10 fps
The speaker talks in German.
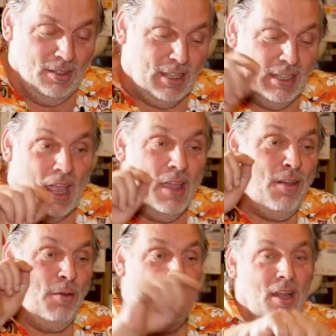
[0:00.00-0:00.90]
geht
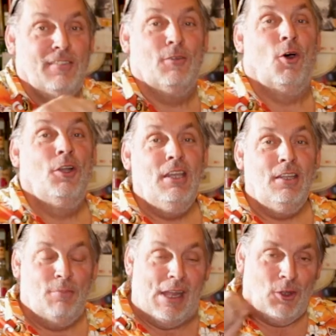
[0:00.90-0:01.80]
einfach mal zu
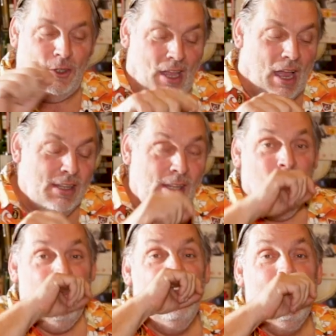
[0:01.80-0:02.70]
Ronny, meldet euch da an.
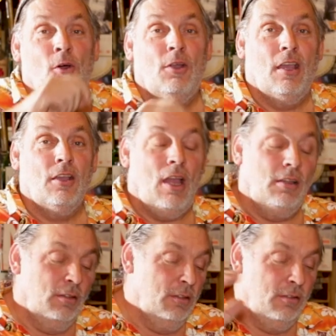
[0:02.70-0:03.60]
Und dann
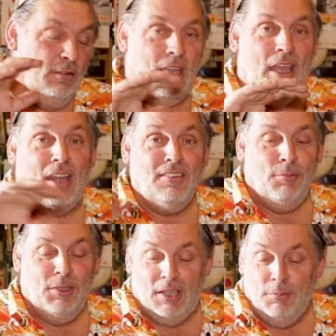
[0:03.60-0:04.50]
kann der ganze
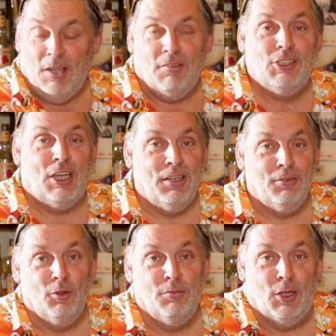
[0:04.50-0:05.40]
Betrieb da wahrscheinlich
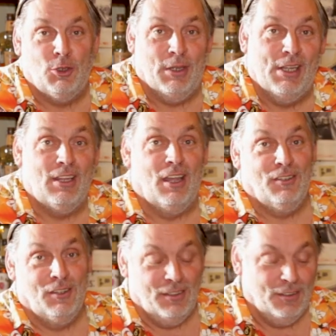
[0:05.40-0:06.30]
Fußball spielen.
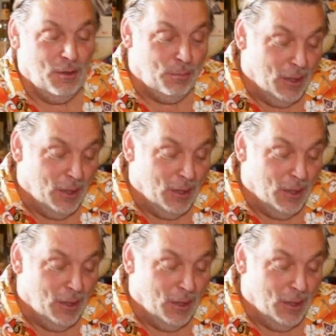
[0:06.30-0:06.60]
Also ist ein Tipp.